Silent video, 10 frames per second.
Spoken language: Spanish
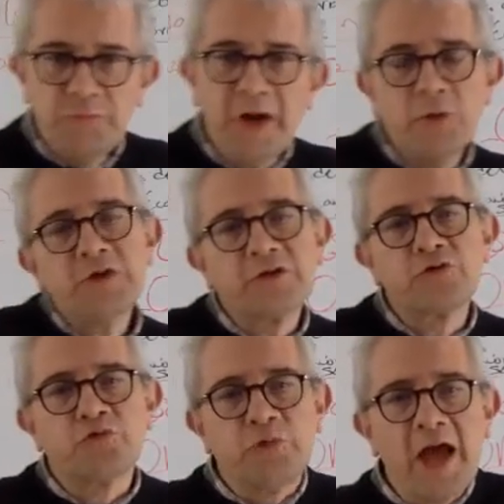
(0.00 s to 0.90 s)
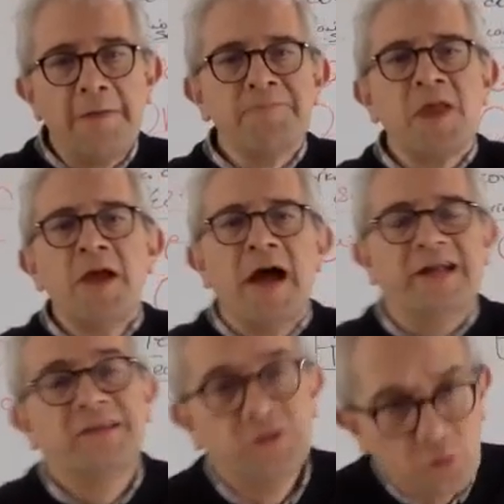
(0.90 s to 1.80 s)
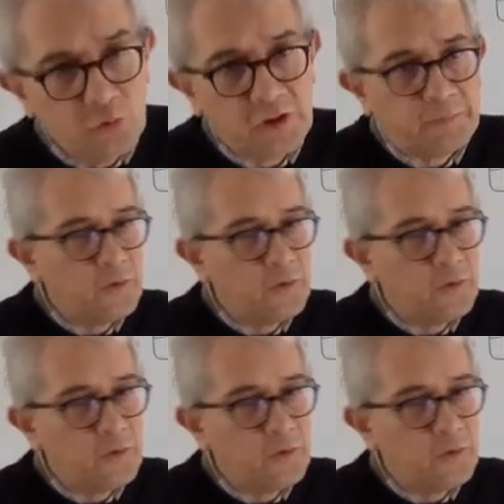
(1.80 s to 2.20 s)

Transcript: Bueno, y eso es una actitud que